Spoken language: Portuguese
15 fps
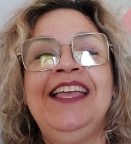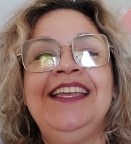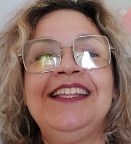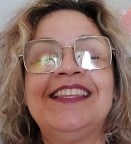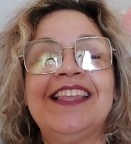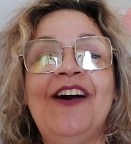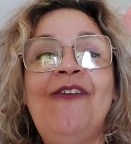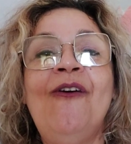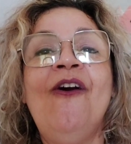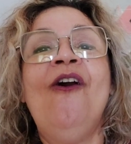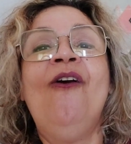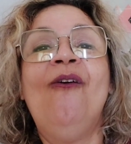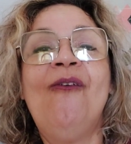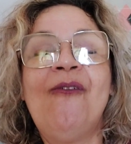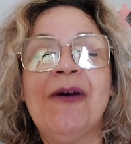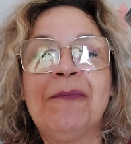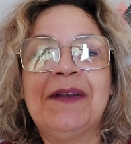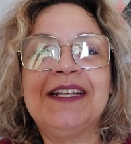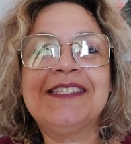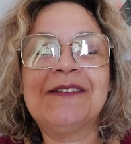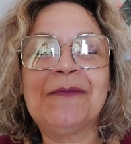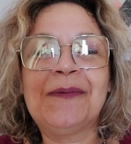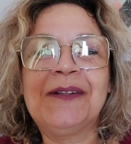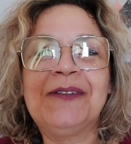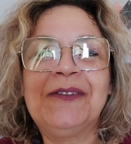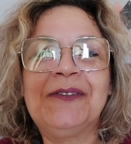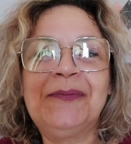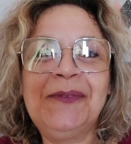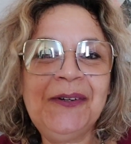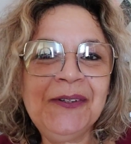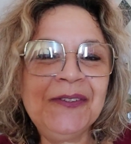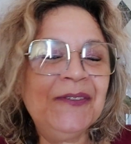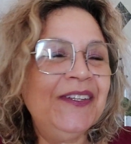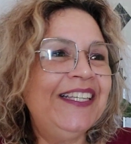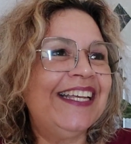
Então, um abração para todo mundo